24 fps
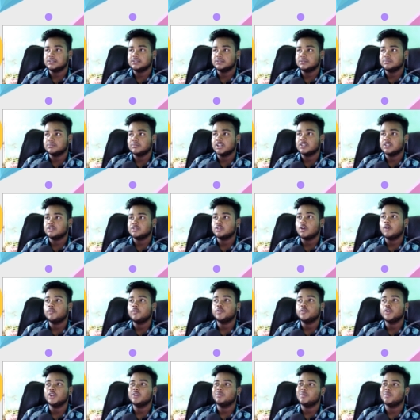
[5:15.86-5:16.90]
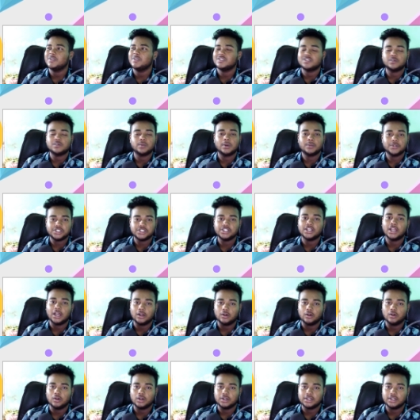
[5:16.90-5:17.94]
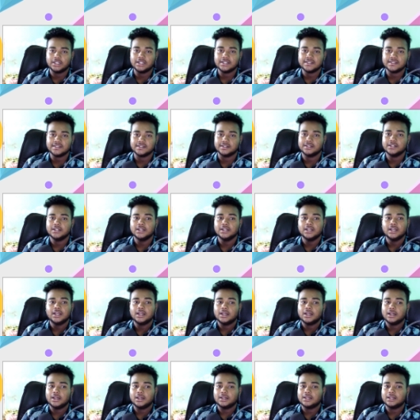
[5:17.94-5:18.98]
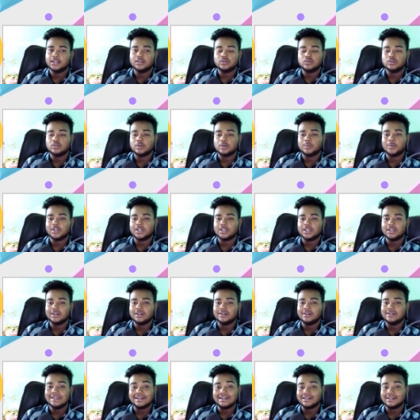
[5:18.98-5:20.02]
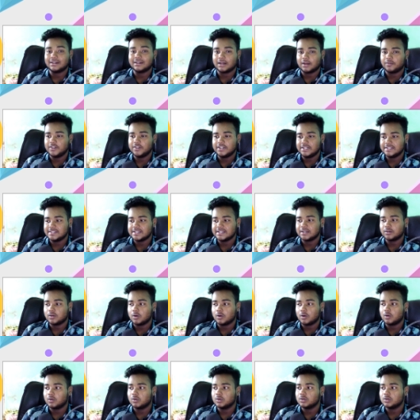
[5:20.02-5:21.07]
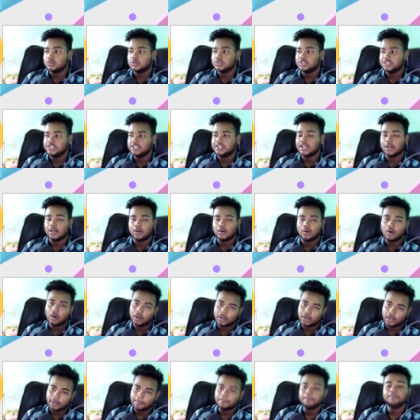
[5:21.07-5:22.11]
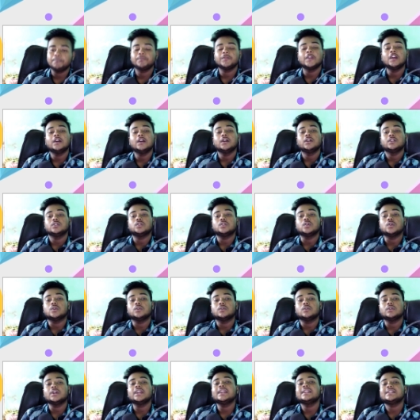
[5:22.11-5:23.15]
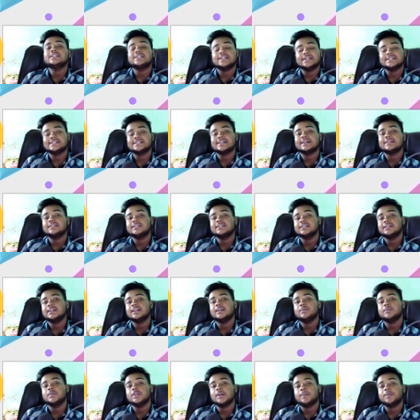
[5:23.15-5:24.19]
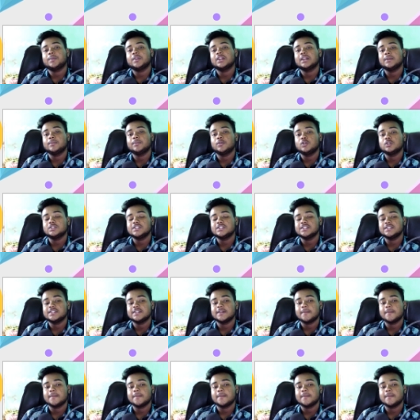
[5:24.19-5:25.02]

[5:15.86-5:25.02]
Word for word: মানে সফটওয়্যার বেসডভাবে শেখানো হয় ঠিক আছে কিন্তু আপনাকে রিয়েল গ্রাফিক ডিজাইন কখনো শিখানো হয় না তো এই এই জায়গা থেকে আমি আপনাকে বলছি যে